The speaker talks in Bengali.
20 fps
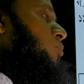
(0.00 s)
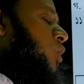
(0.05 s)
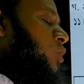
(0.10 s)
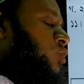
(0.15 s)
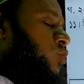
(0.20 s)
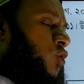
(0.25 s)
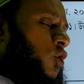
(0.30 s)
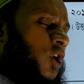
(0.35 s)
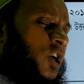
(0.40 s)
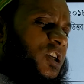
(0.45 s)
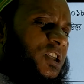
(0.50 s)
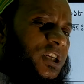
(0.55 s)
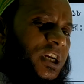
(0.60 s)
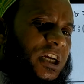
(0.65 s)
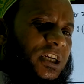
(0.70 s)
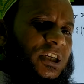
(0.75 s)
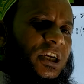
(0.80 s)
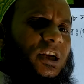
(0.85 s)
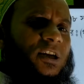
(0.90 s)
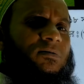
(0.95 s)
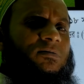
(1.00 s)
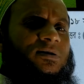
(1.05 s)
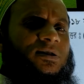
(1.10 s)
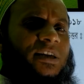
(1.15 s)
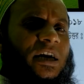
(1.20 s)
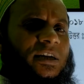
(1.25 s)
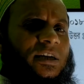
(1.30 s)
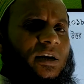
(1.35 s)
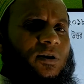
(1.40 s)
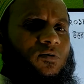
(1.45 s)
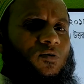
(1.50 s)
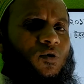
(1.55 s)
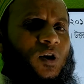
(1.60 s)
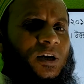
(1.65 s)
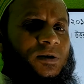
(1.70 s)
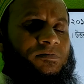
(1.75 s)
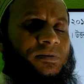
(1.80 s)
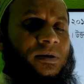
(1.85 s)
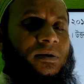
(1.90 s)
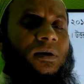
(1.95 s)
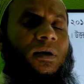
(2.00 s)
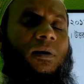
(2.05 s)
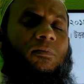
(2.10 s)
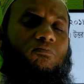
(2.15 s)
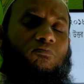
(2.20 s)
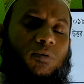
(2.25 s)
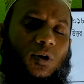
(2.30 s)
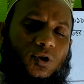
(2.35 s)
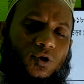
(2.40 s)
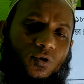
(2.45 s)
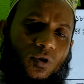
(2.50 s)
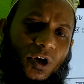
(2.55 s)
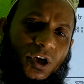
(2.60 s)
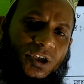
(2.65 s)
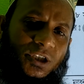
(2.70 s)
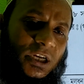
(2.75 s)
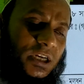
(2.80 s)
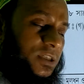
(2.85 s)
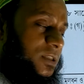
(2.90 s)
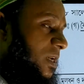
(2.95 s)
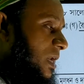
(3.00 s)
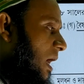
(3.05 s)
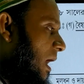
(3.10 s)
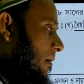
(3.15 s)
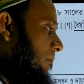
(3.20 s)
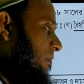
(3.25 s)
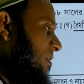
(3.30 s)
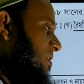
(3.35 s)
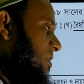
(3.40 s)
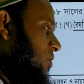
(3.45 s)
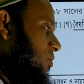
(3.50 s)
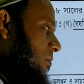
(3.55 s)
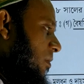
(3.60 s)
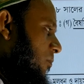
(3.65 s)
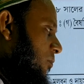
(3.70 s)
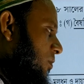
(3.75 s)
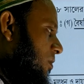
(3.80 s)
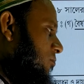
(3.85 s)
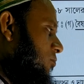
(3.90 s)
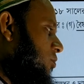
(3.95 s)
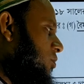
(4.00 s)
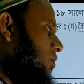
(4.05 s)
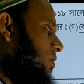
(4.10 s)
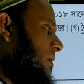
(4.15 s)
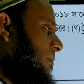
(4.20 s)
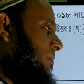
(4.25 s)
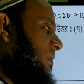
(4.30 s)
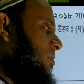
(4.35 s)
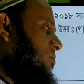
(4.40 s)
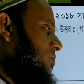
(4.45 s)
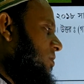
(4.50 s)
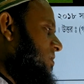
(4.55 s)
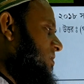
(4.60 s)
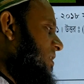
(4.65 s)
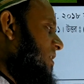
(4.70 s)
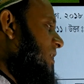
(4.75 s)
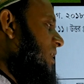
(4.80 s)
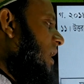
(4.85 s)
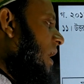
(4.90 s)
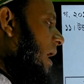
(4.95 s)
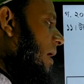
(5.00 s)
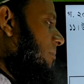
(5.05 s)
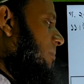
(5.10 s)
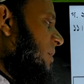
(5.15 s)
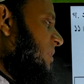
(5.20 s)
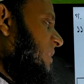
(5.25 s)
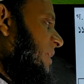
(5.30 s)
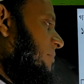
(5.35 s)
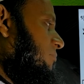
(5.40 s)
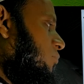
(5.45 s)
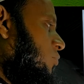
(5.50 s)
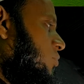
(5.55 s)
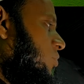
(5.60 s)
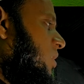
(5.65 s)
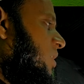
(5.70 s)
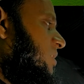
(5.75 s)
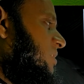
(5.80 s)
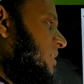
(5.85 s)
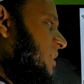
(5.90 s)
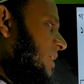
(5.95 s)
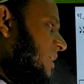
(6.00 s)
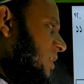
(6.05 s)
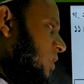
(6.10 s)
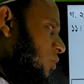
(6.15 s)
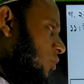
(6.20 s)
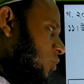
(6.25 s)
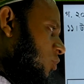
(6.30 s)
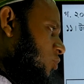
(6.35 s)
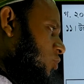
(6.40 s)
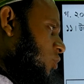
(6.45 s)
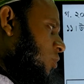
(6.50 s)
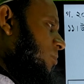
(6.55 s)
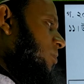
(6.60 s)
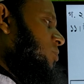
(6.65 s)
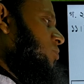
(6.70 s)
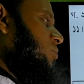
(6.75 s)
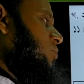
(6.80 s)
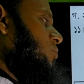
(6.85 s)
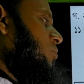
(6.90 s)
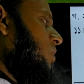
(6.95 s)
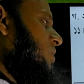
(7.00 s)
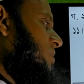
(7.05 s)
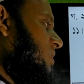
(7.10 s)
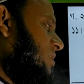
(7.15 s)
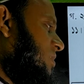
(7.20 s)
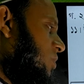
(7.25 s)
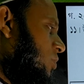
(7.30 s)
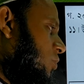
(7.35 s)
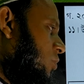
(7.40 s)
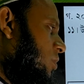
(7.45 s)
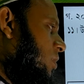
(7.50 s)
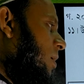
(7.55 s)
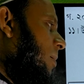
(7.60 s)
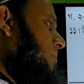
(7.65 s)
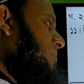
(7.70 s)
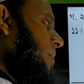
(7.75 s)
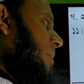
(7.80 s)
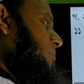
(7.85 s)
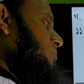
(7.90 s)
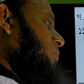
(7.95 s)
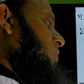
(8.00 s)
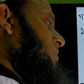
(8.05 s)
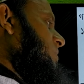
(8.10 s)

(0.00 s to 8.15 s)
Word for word: বছরের শেষের ডাটাগুলো আসবে বছরের শেষ আমরা যে সমাপনী মূলধনটা বের করেছি আমরা দেখব সেখানে নগদ তহবিল সত্তর হাজার ছিল প্রাপ্য